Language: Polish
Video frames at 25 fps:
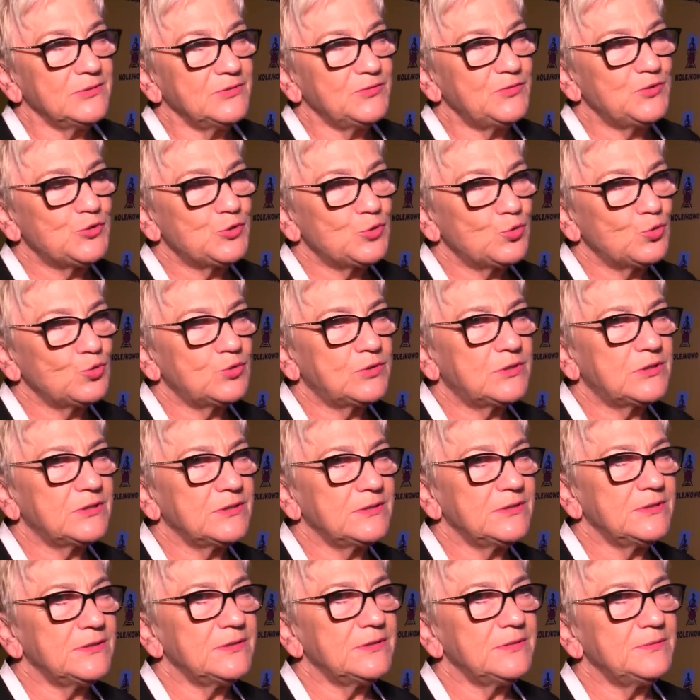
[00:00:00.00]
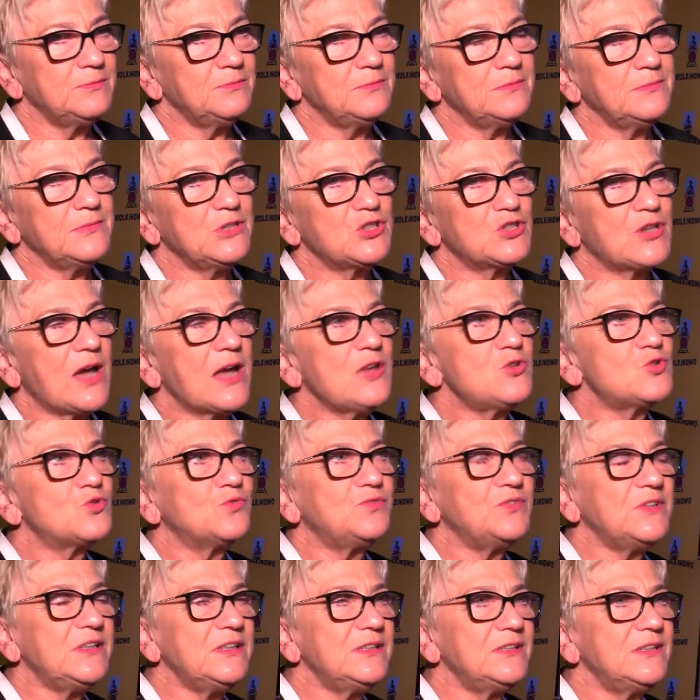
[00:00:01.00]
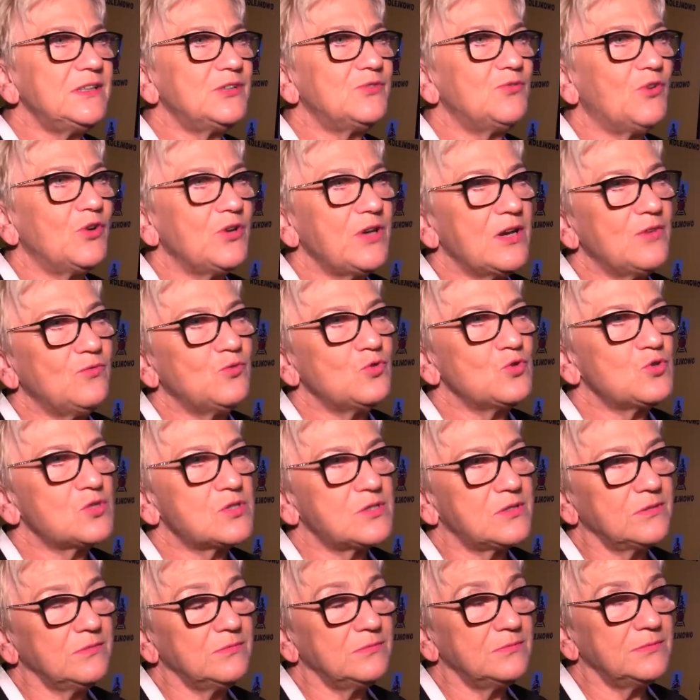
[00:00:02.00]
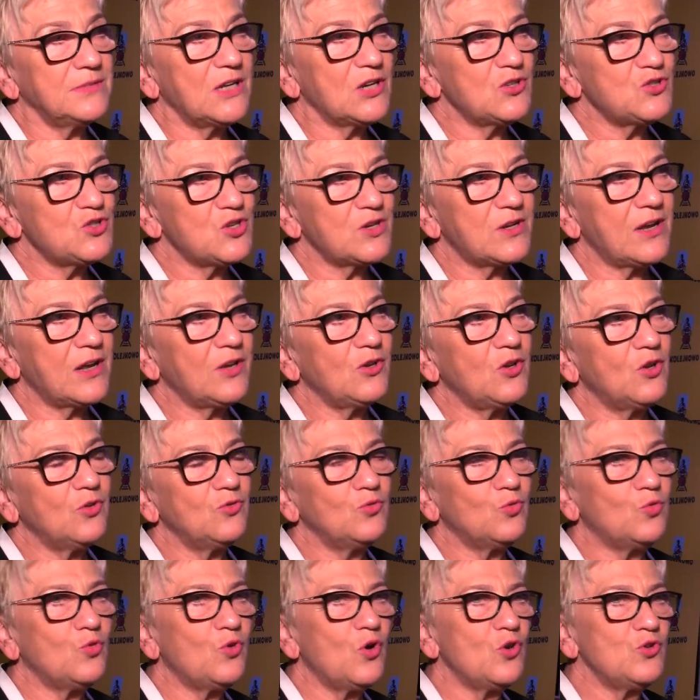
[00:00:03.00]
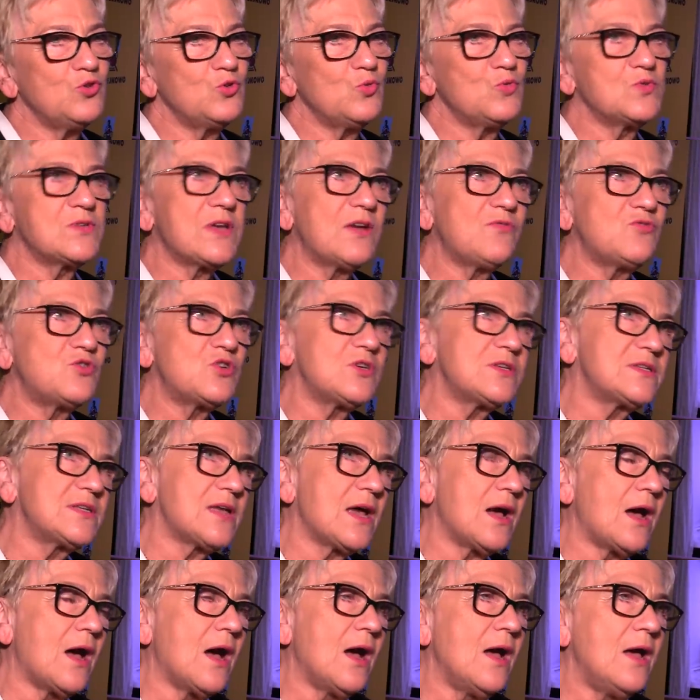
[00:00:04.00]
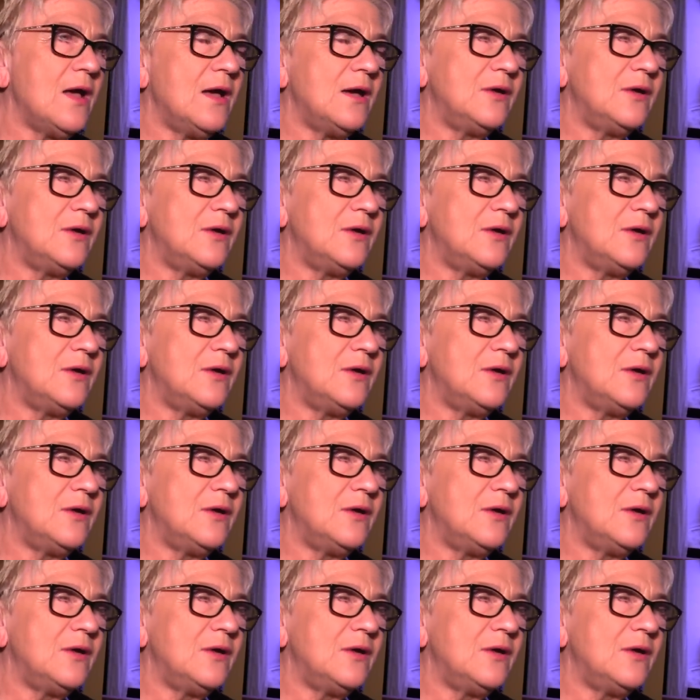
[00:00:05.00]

wśród y, mieszkańców innych województw nasz region uchodził zawsze za